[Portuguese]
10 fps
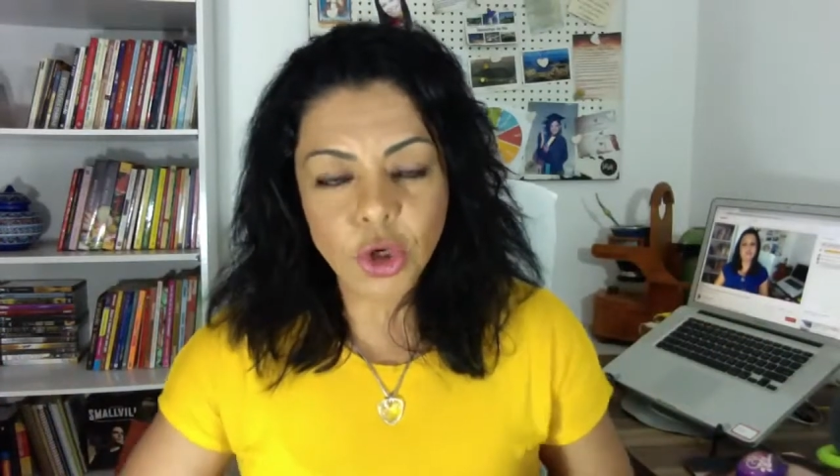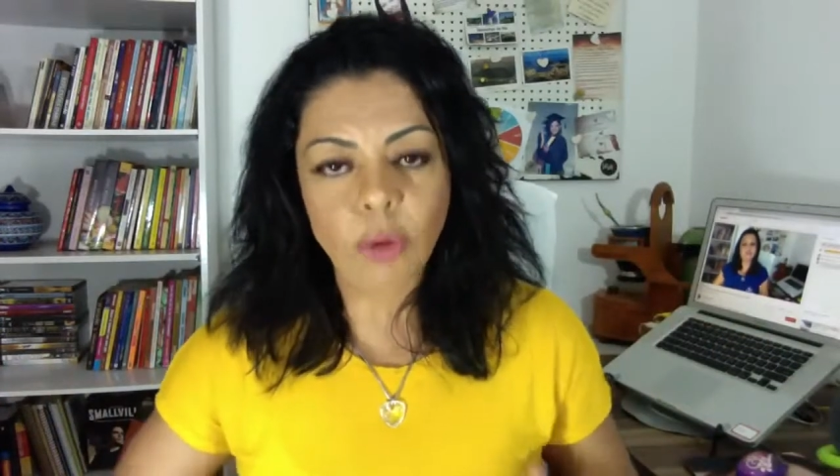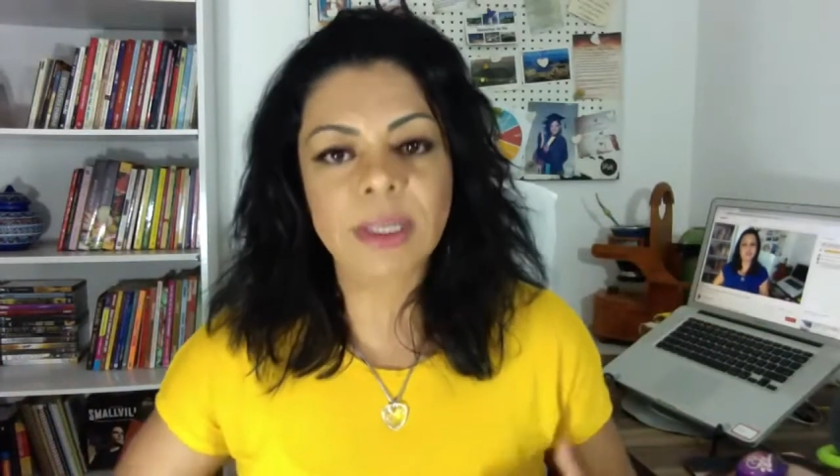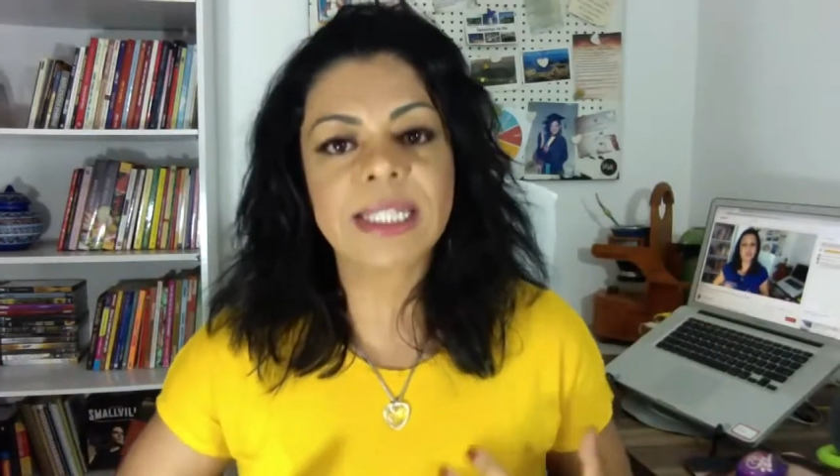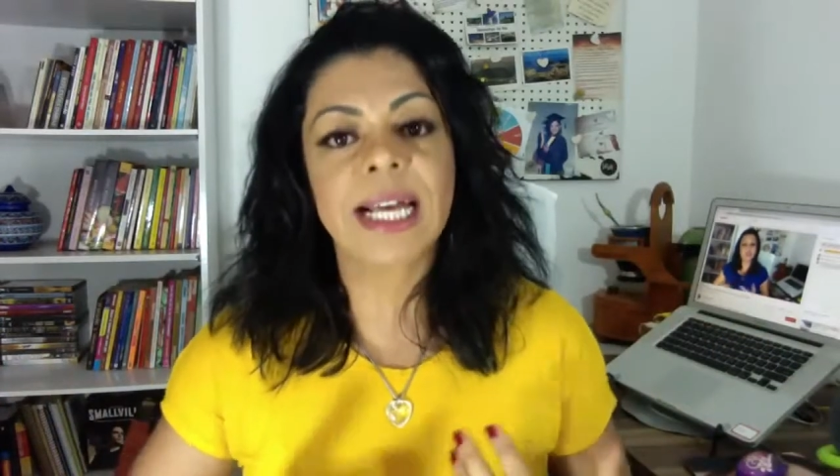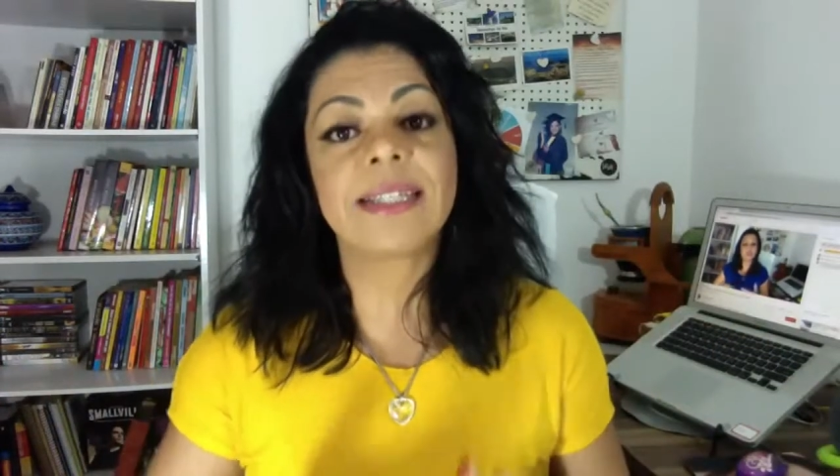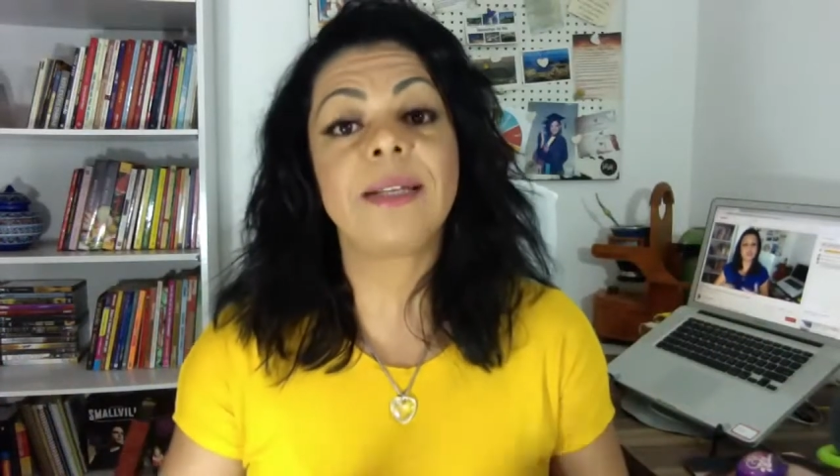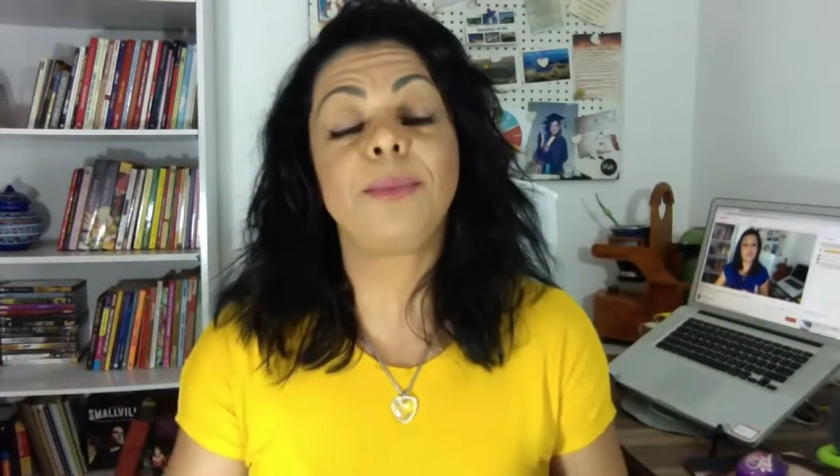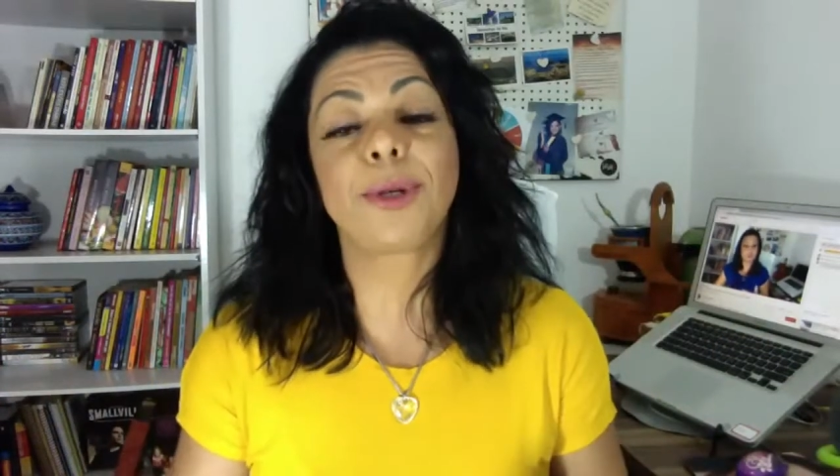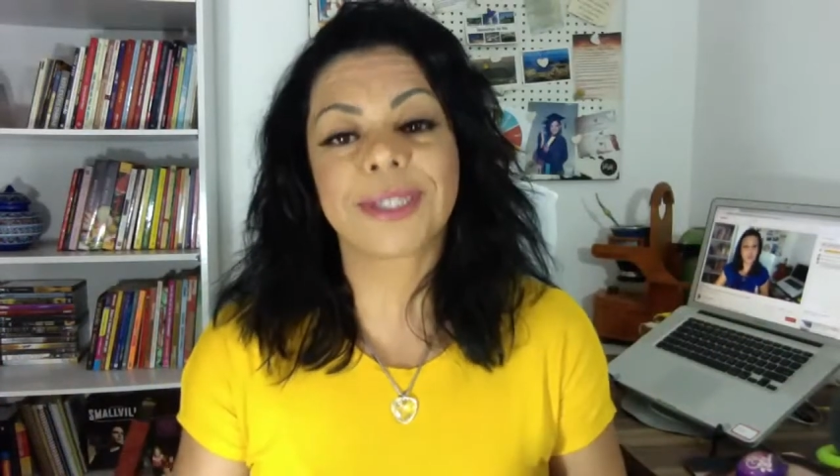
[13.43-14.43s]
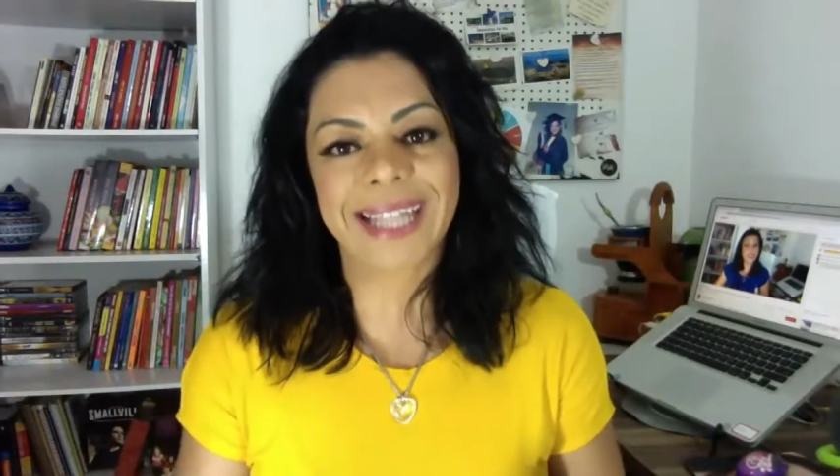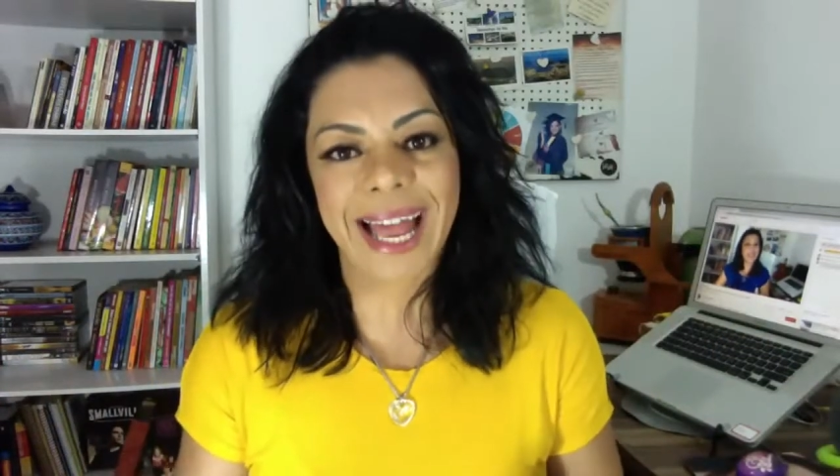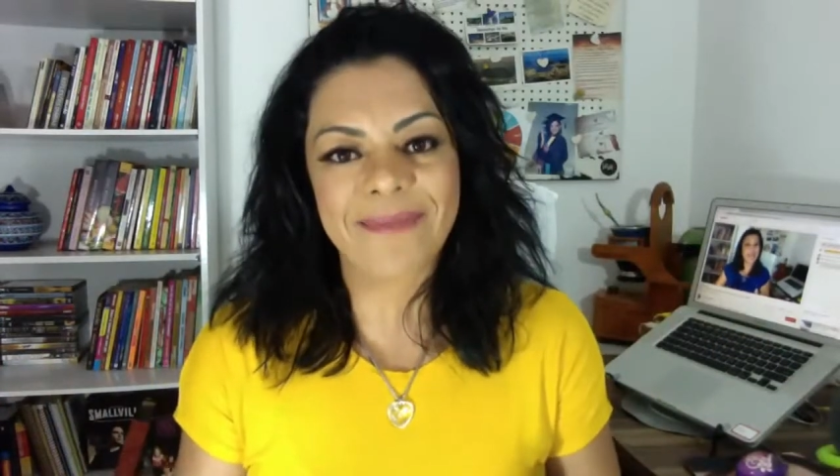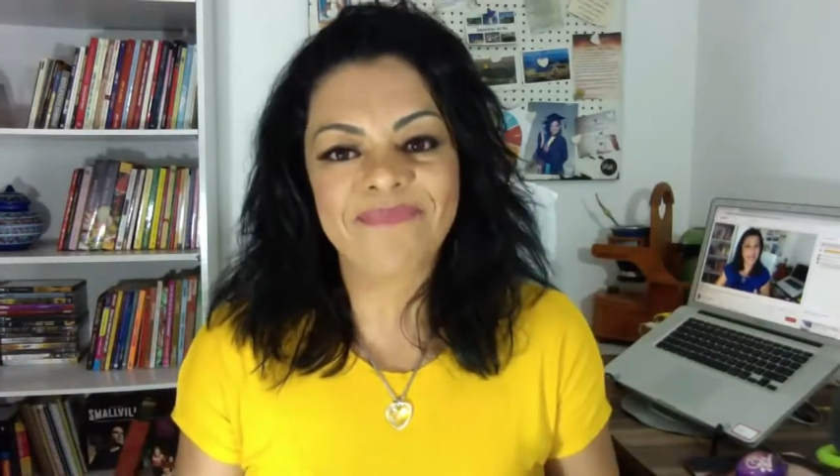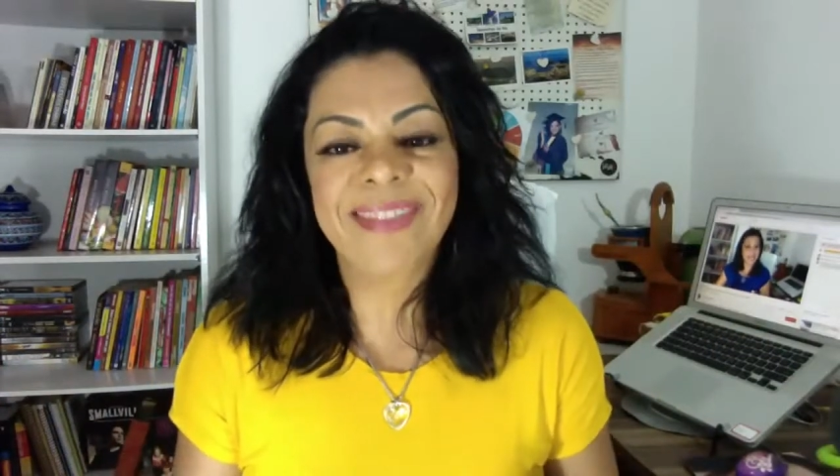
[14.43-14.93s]
começar a se
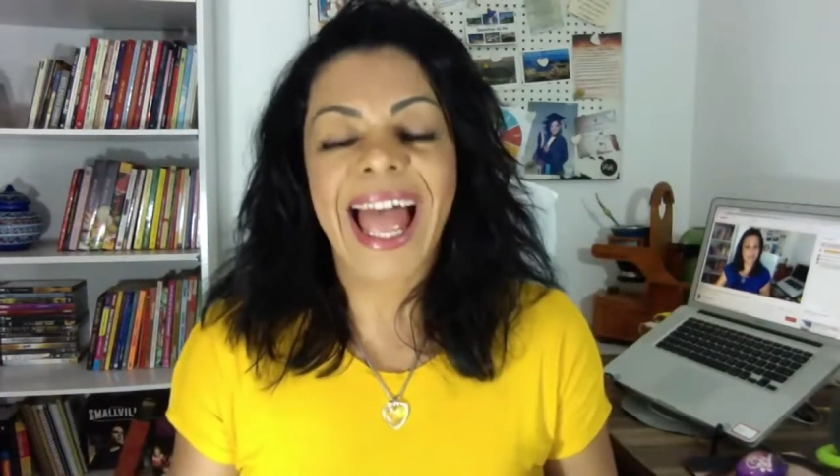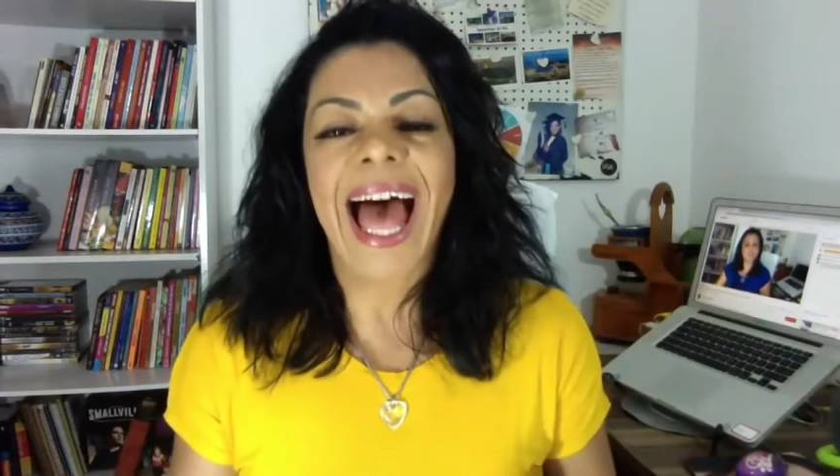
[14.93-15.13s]
portar,